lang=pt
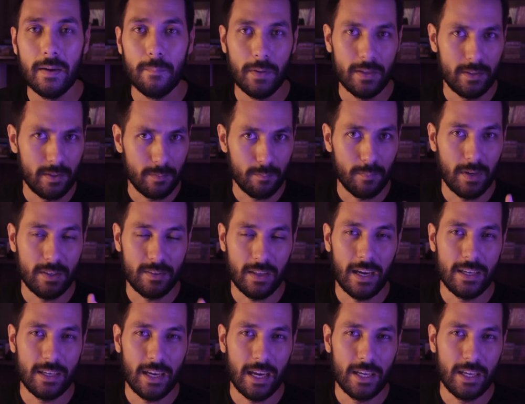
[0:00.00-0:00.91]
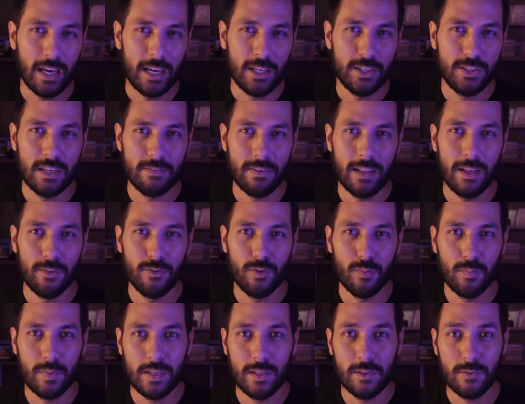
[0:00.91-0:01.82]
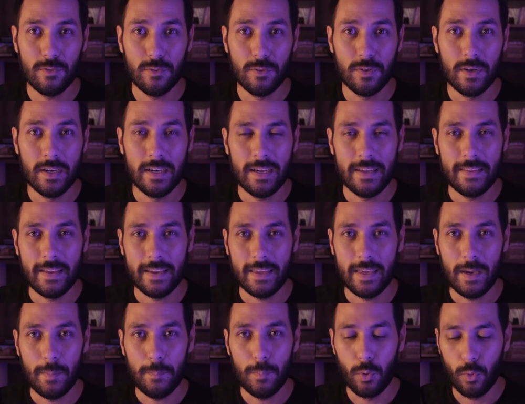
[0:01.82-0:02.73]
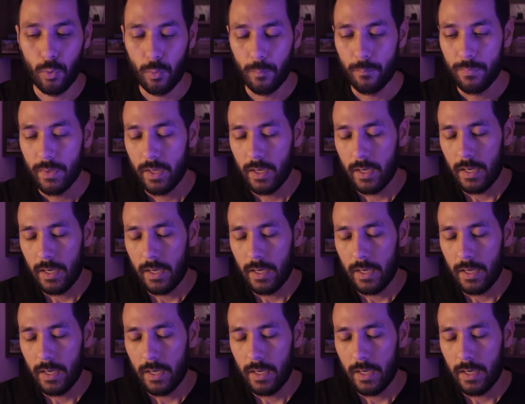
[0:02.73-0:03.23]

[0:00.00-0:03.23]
Mas, mas a, a, a gente vai falar sobre isso daqui a pouco.